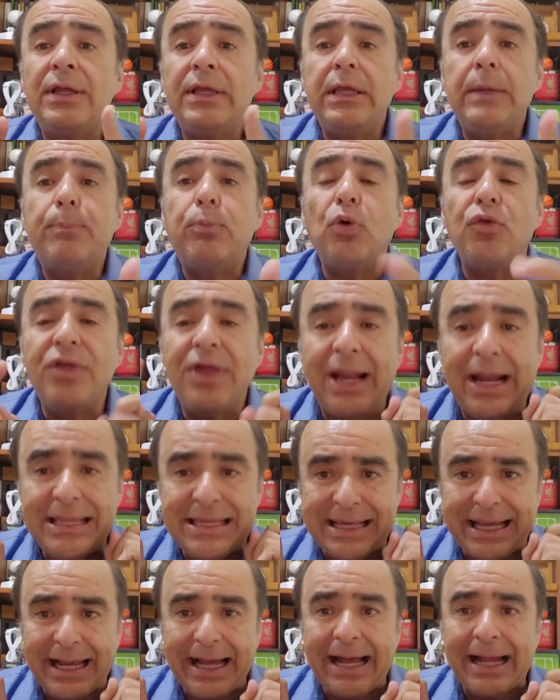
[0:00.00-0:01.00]
y
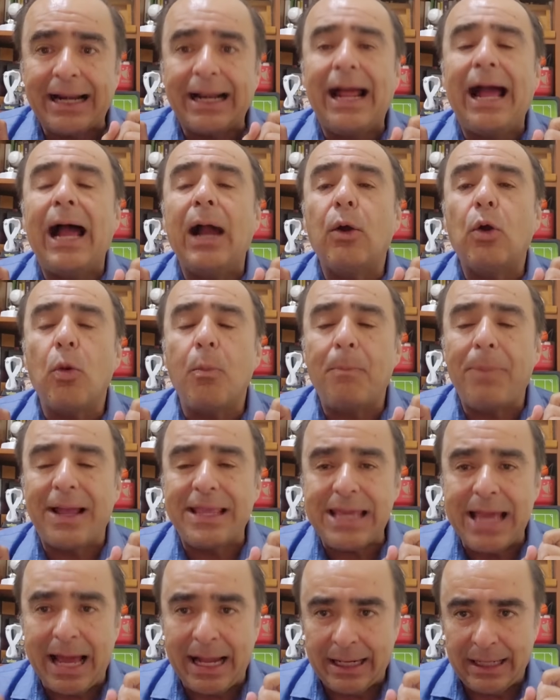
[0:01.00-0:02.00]
pudieran llegar a
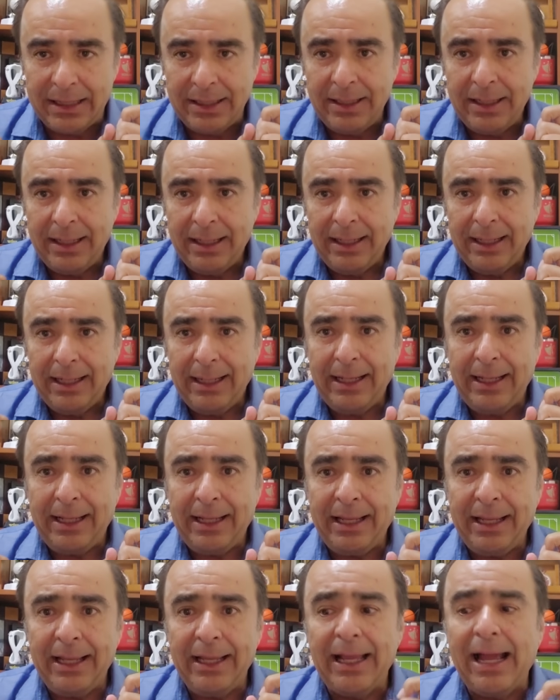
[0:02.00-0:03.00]
acompañar
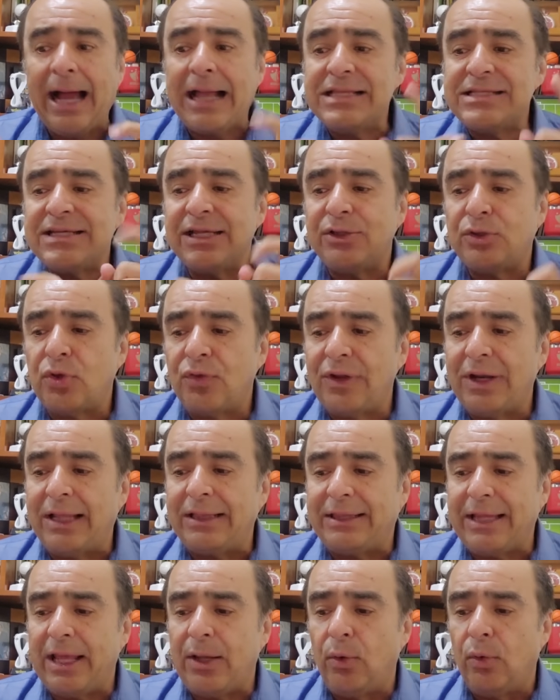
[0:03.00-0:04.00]
eh, al centro
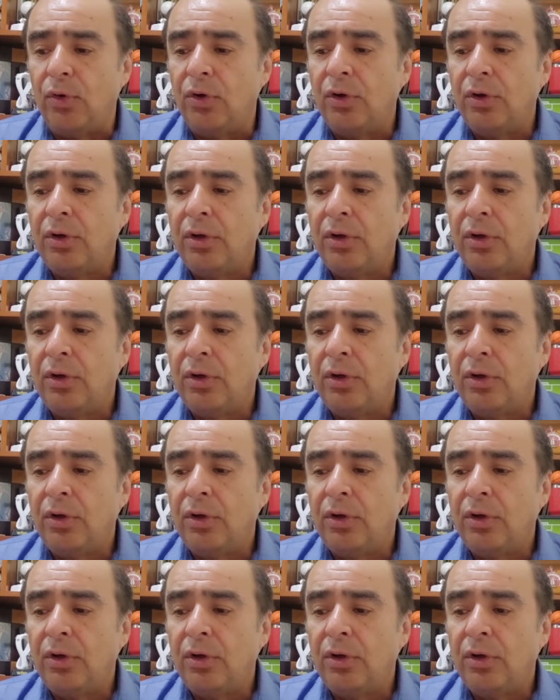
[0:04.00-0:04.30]
delantero,